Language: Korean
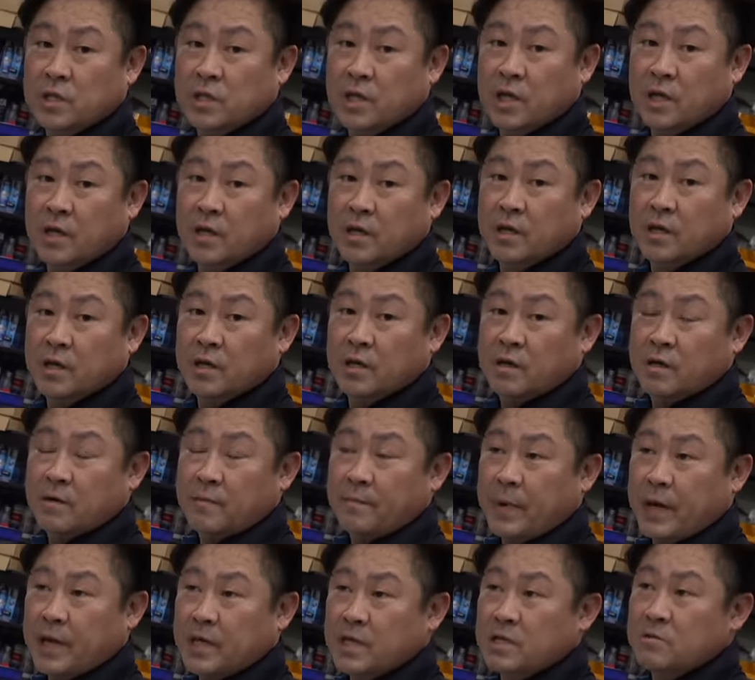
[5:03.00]
때
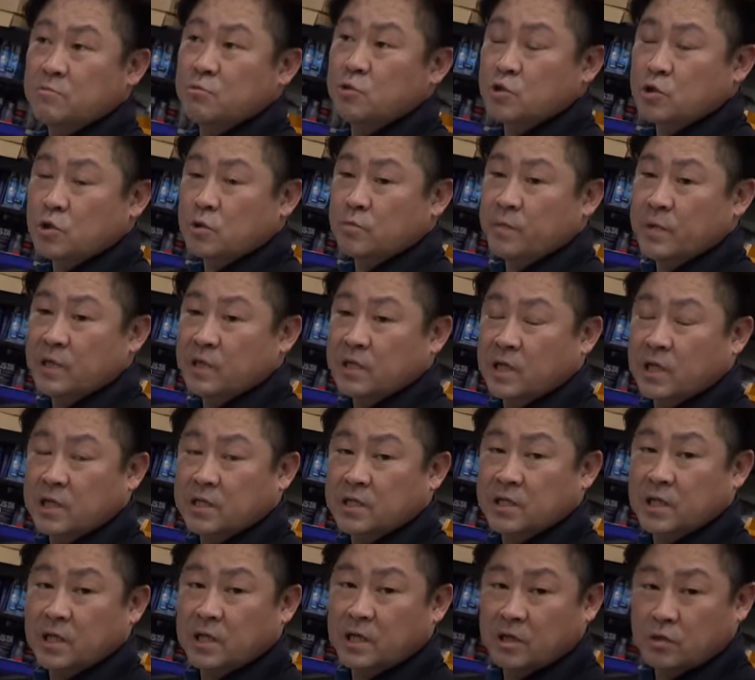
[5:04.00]
백십 뉴턴미터
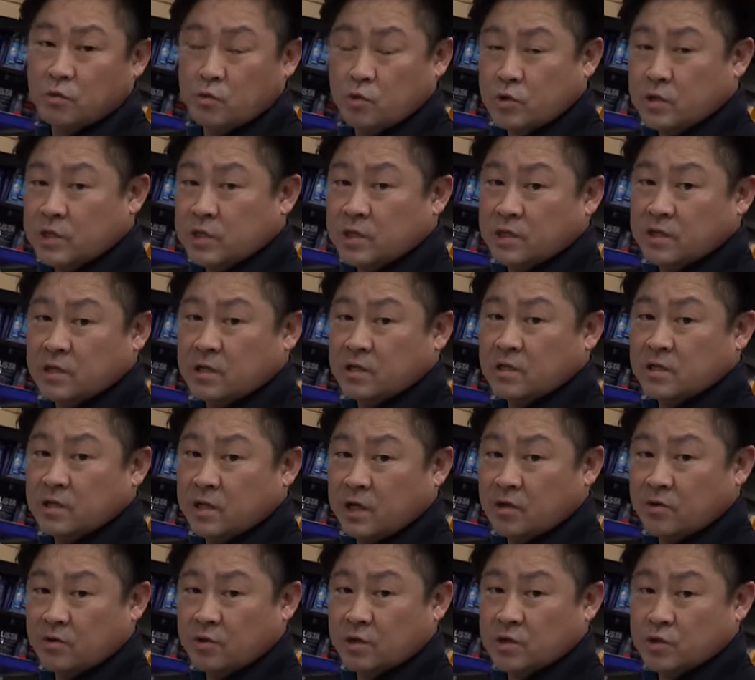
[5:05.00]
짜리 토크 스틱을
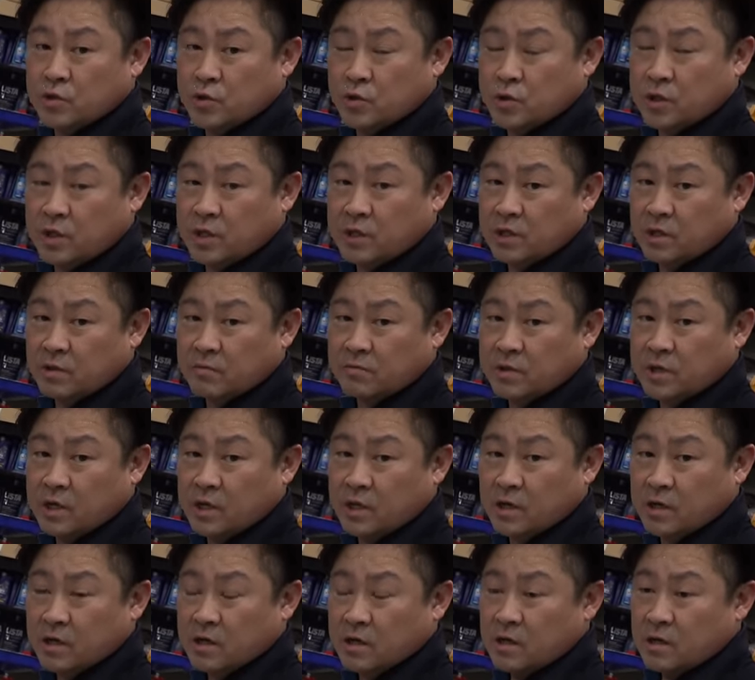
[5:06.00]
사용해서 조이기
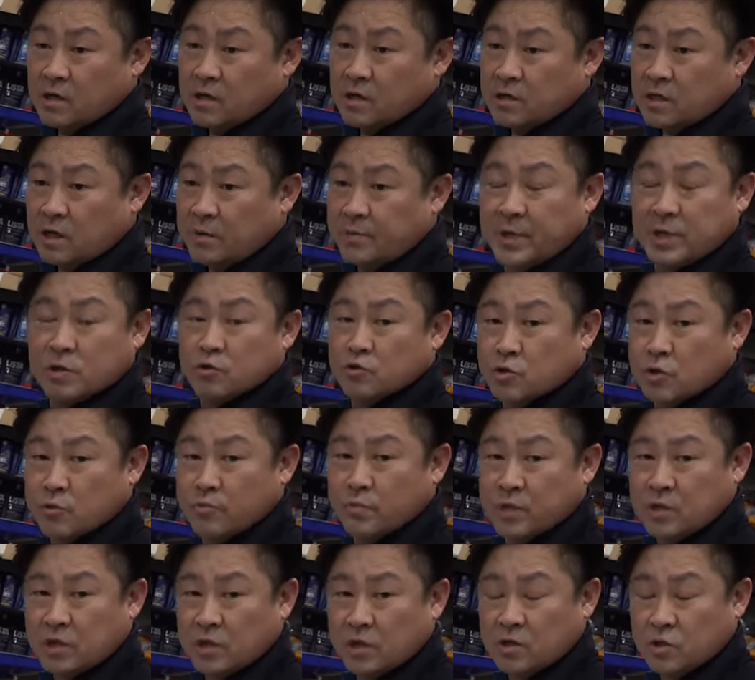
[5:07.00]
때문에 삼백
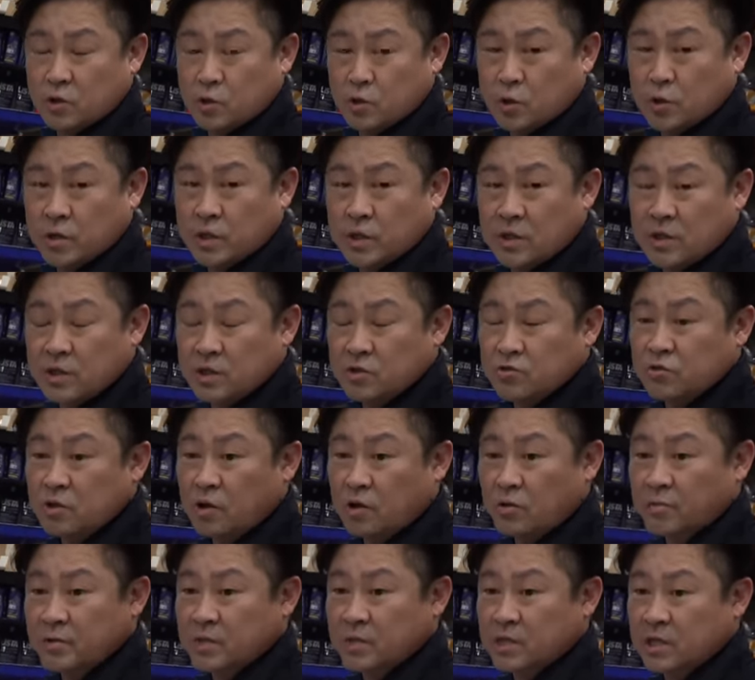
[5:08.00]
뉴턴미터를 조일 이유가
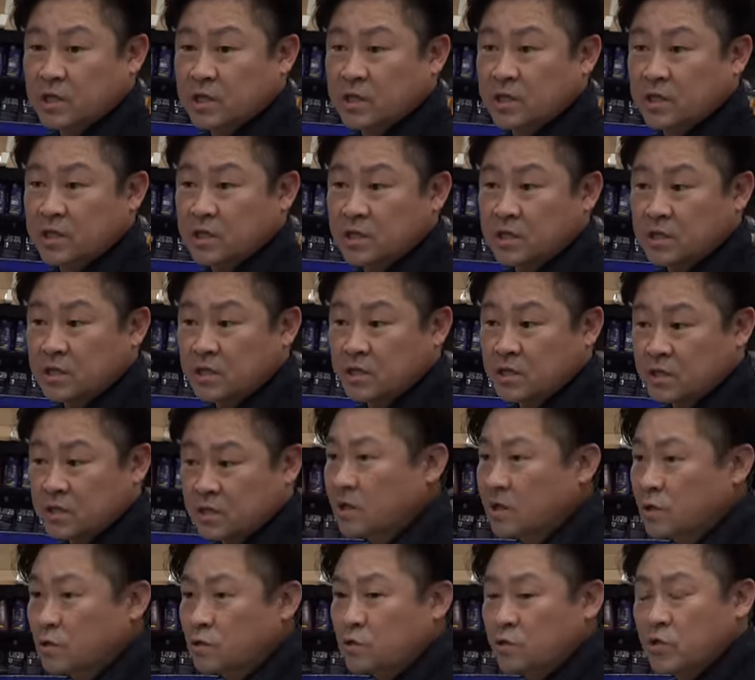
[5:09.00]
없죠. 사실
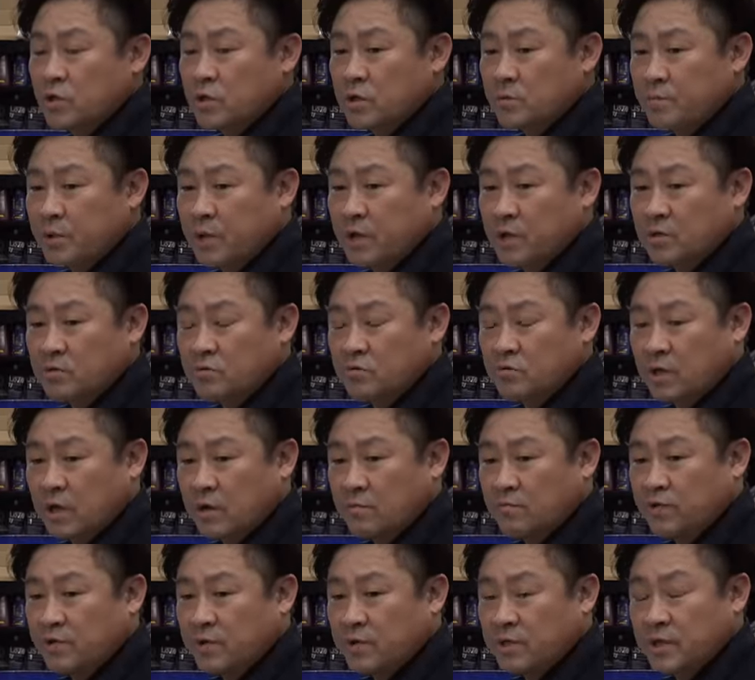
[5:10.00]
전동 임팩으로도
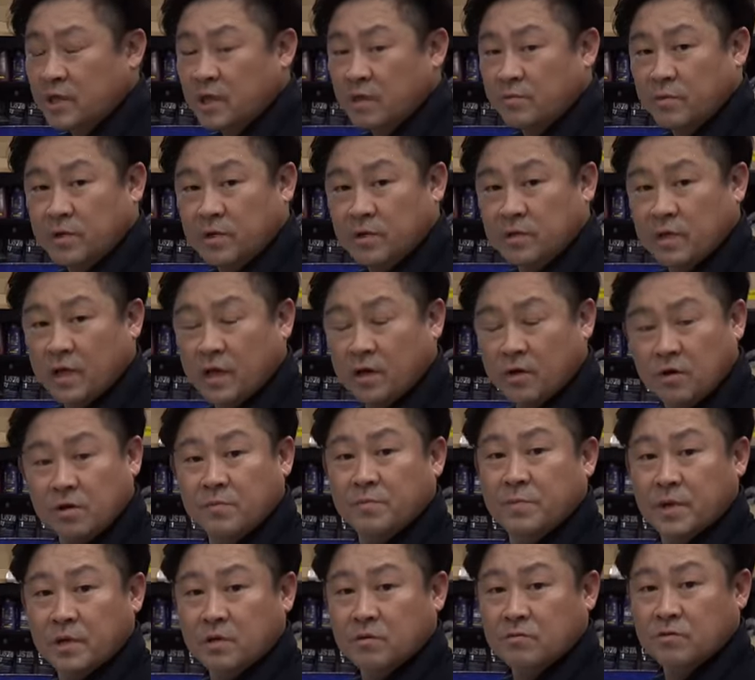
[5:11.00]
안 풀린다면 에어
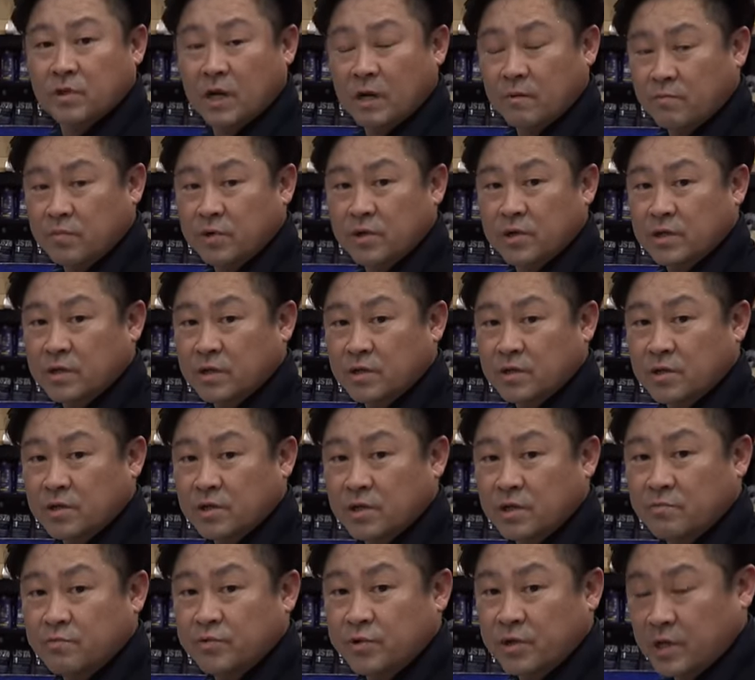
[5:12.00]
임팩으로도 안 풀리는 거예요.
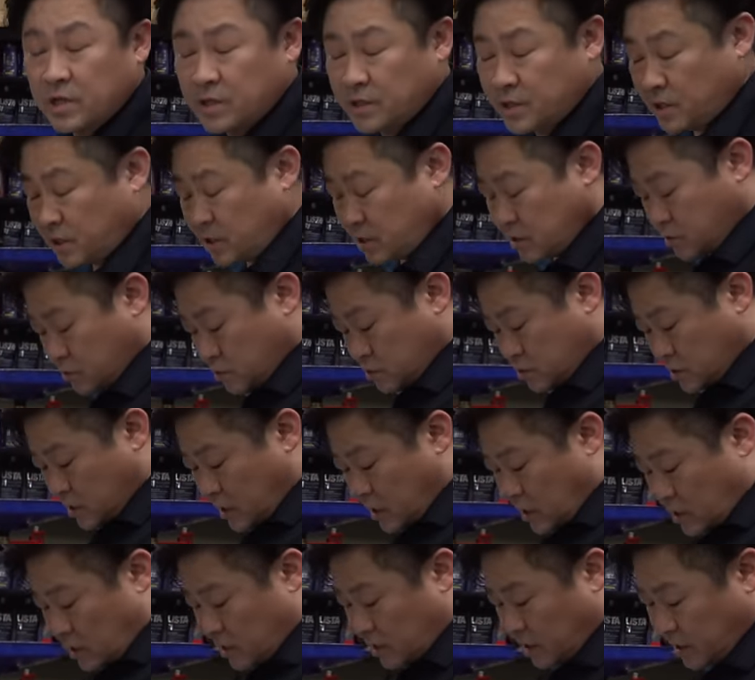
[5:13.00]
이분의 일 사이즈로.
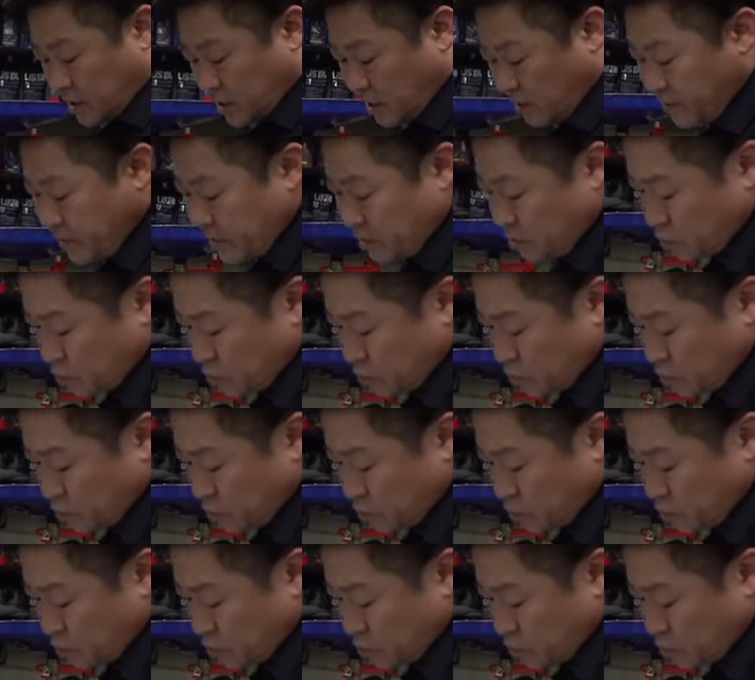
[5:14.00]
일단 삼백